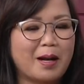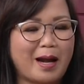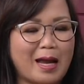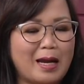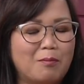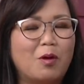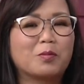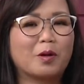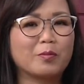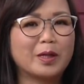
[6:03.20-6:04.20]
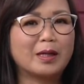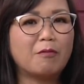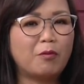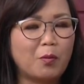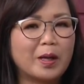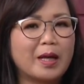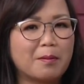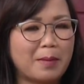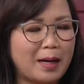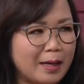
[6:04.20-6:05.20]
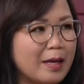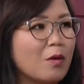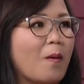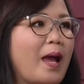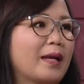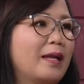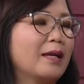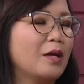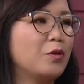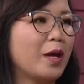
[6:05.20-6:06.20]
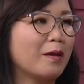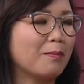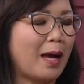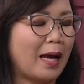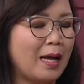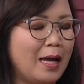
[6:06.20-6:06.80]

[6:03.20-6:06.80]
mà đây là một trong những cái vụ kiện mà liên quan đến cái chuyện mà